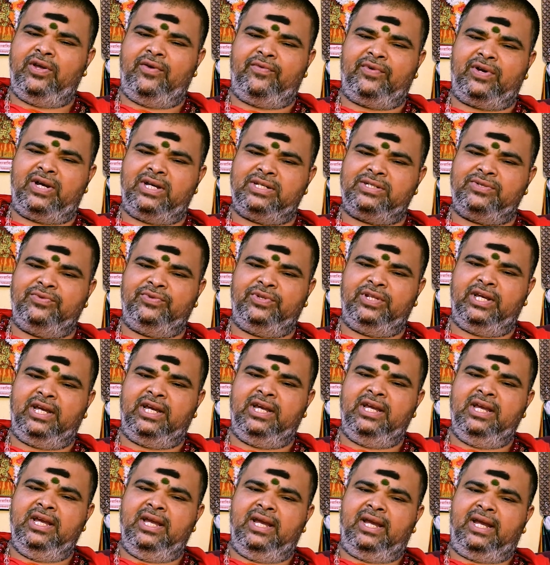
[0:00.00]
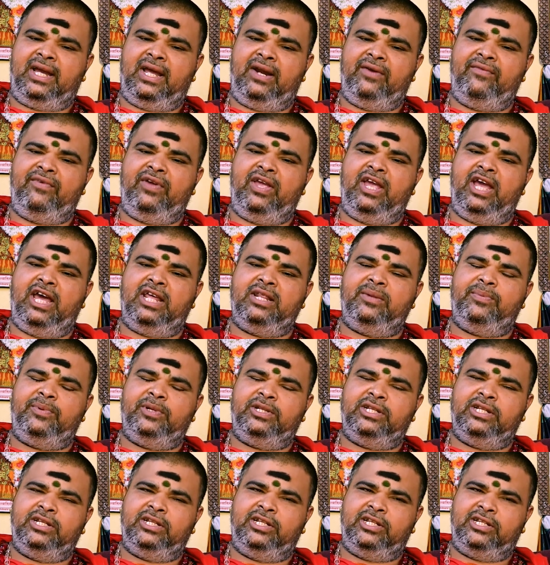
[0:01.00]
ఉండే అవకాశం ఉంది కానీ
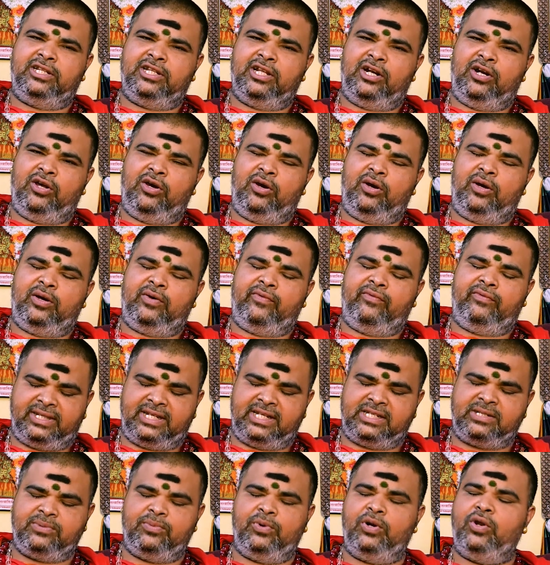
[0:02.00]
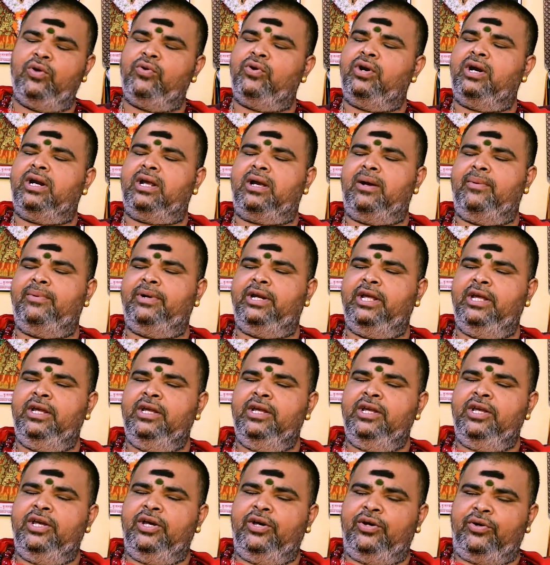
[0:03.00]
వేయాధిపతి దితిలో దశమలో ఉన్నాడు కాబట్టి
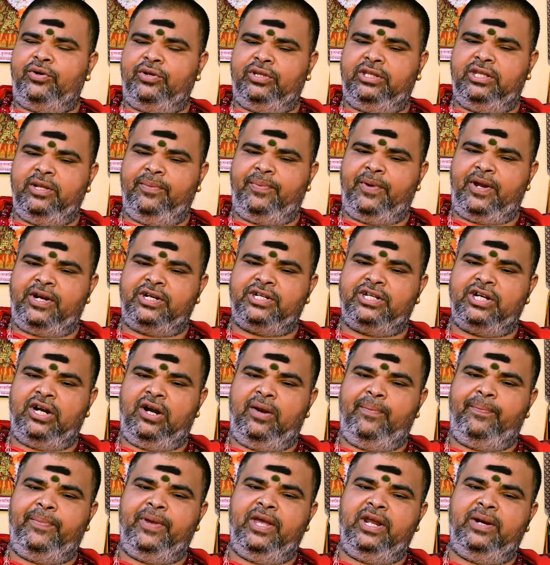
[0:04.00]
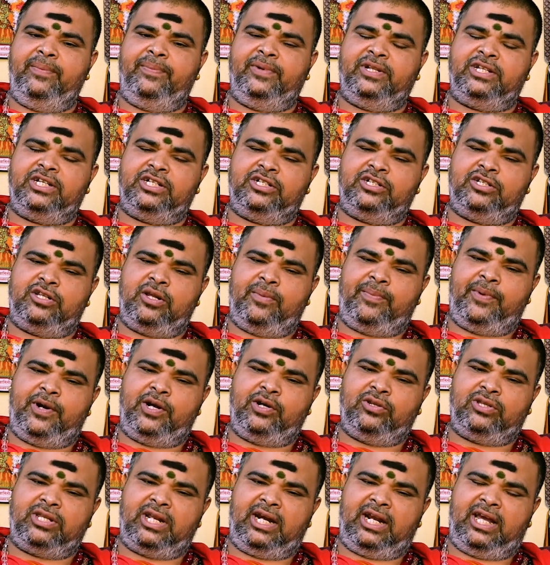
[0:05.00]
వృత్తి పరీక్షల్లో పేరు ప్రతిష్టతో
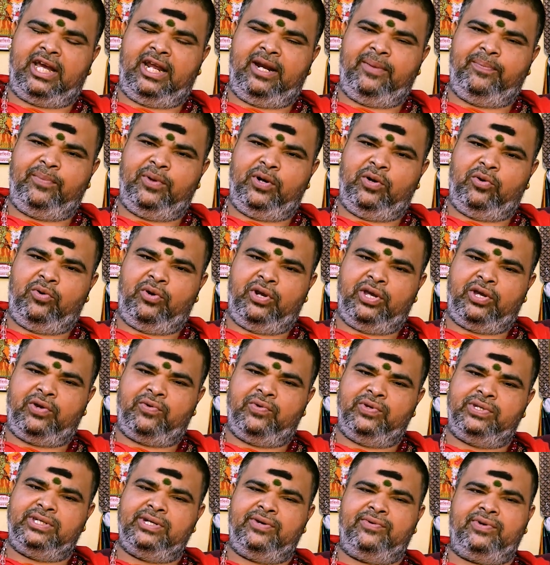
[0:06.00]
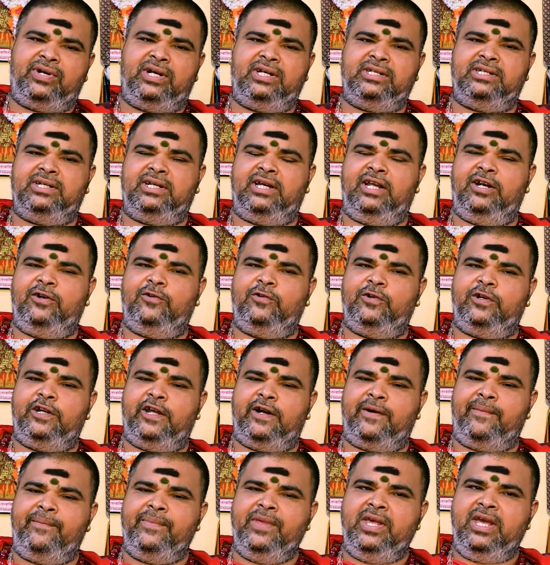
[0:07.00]
పాటు తలకాని నొప్పులు కూడా ఎక్కువ వచ్చే అవకాశం కలిగి
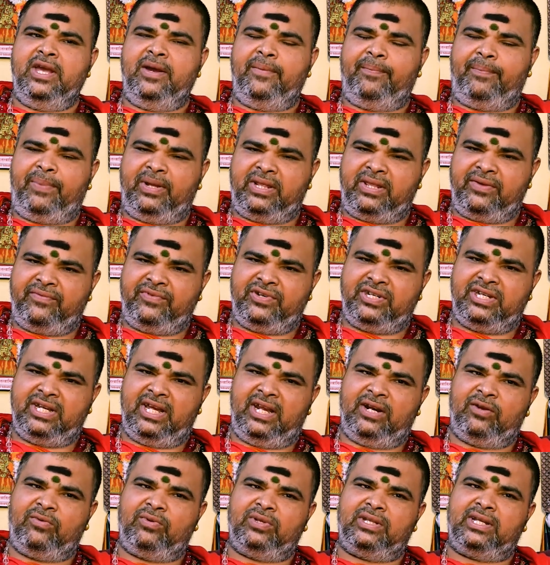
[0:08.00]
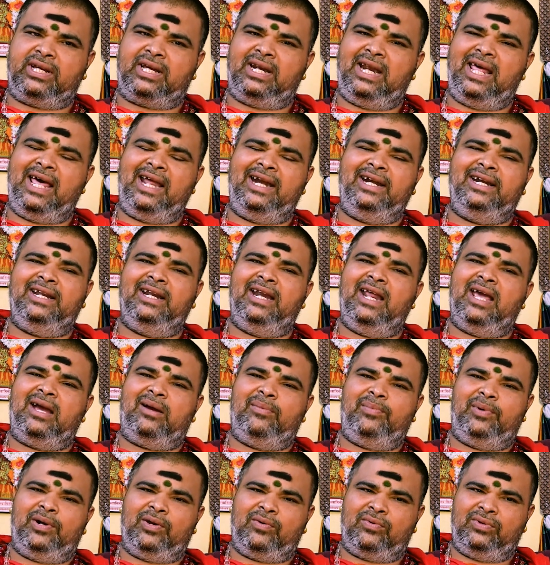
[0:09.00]
ఉంటారు ప్రతి విషయాన్ని కొంత క్లారిటీ
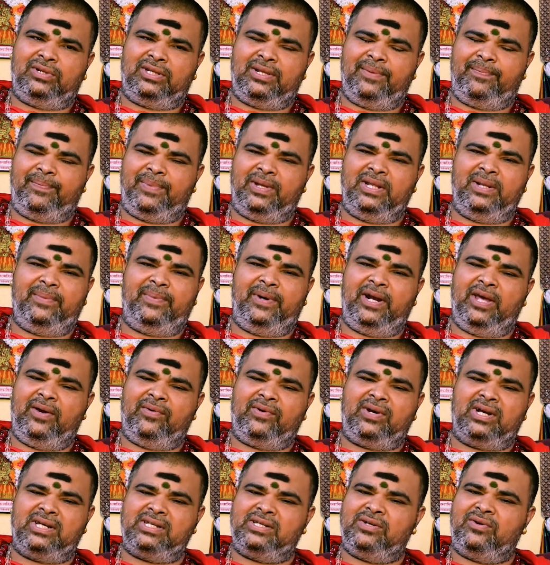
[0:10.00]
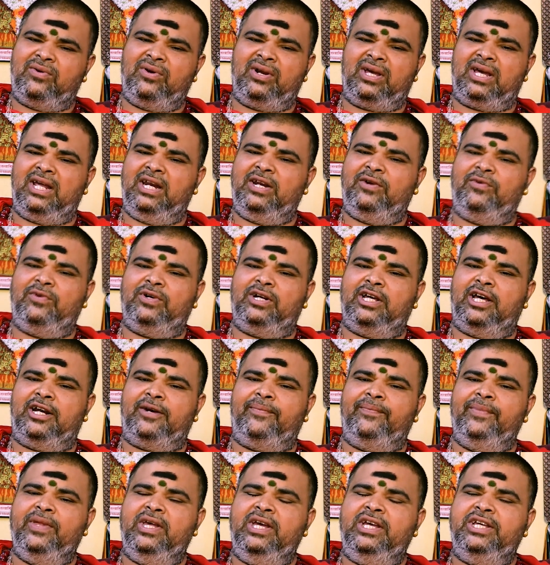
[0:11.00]
లేకపోవడం కొంత ఇబ్బంది పడే అవకాశం కూడా కలిగి
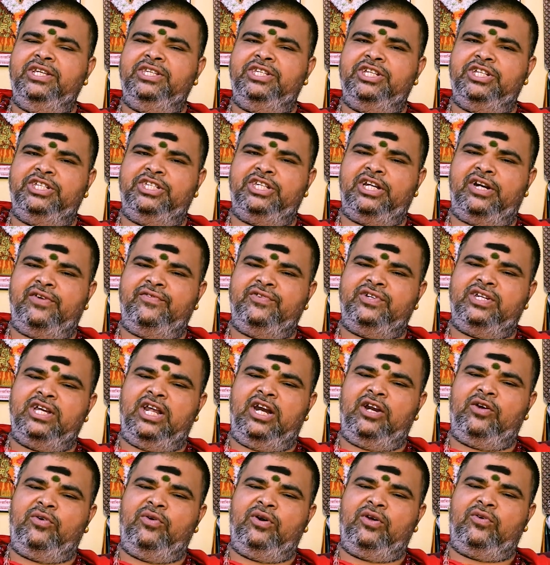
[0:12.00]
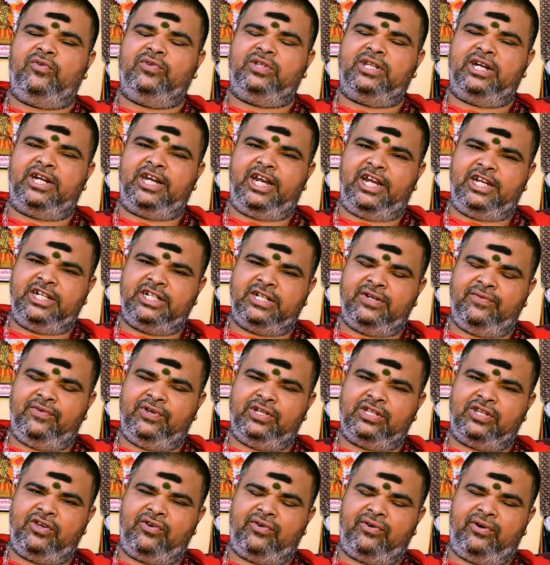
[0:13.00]
ఉంటారు చిన్న చిన్న విషయాలకు కూడా కొంత టెన్షన్
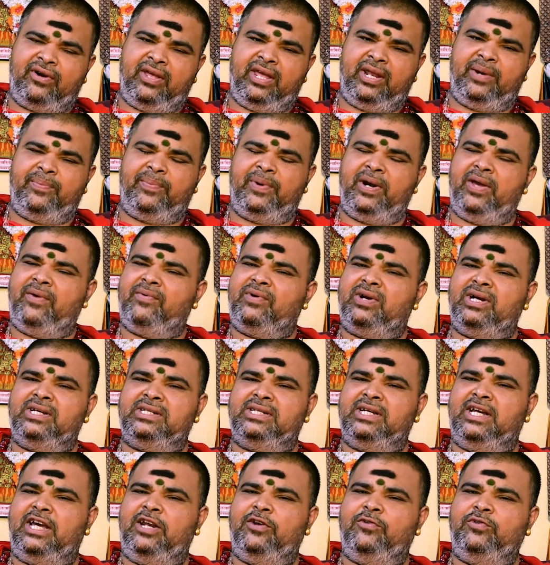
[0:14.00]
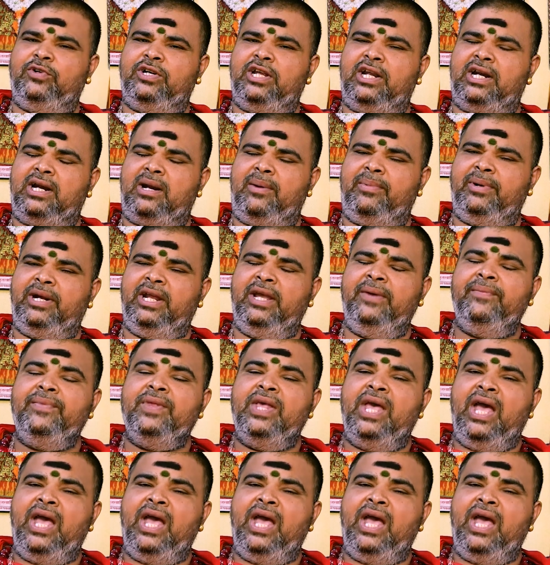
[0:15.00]
వాతావరణం ఏర్పడే అవకాశం కలిగి ఉంటారు కాబట్టి